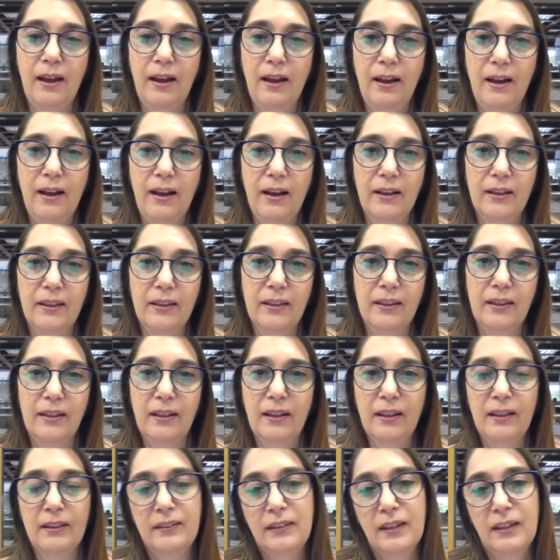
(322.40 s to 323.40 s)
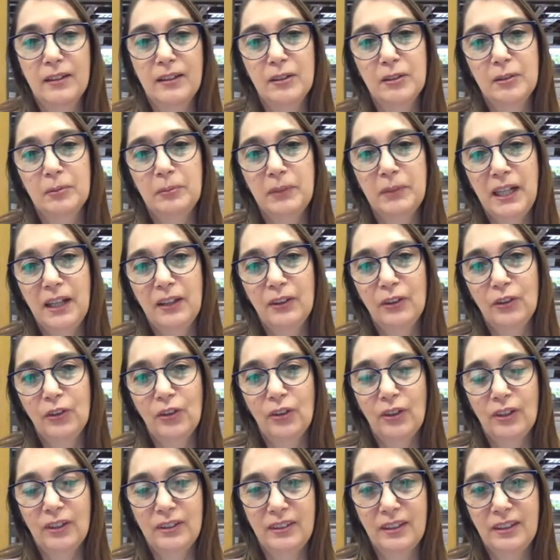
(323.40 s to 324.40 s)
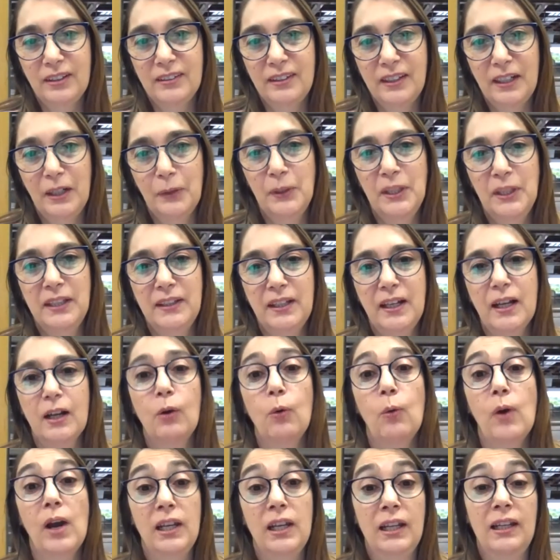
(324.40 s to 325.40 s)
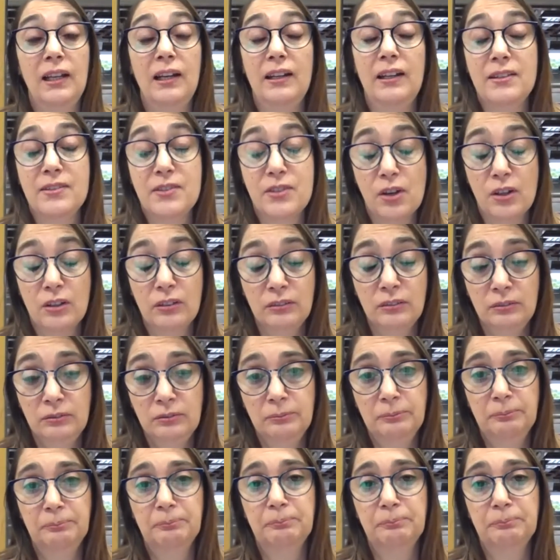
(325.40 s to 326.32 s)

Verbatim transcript: a quienes estén mirando esta entrevista cuál es la lesión?